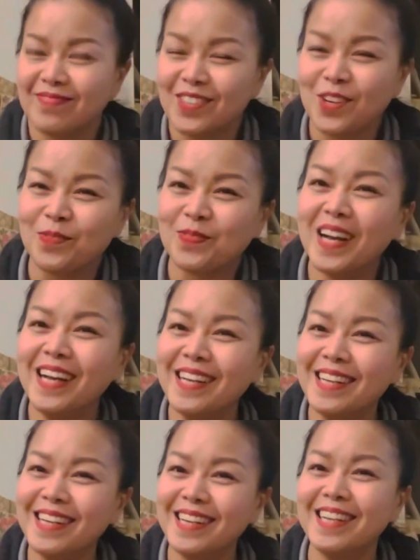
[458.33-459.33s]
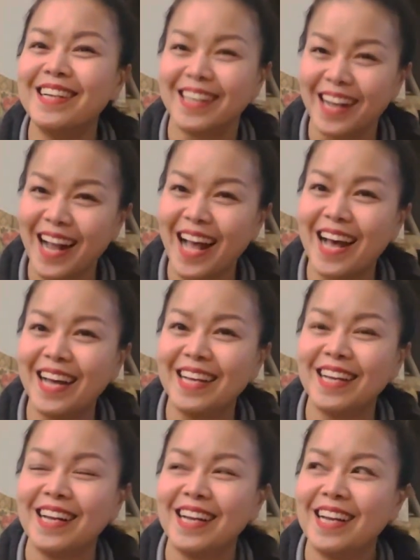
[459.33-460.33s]
จบนะคะ
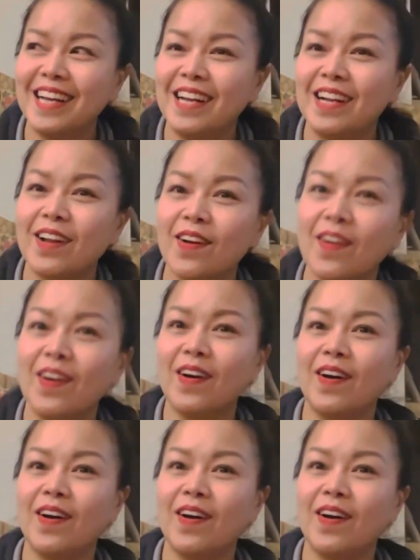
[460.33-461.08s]
แล้วก็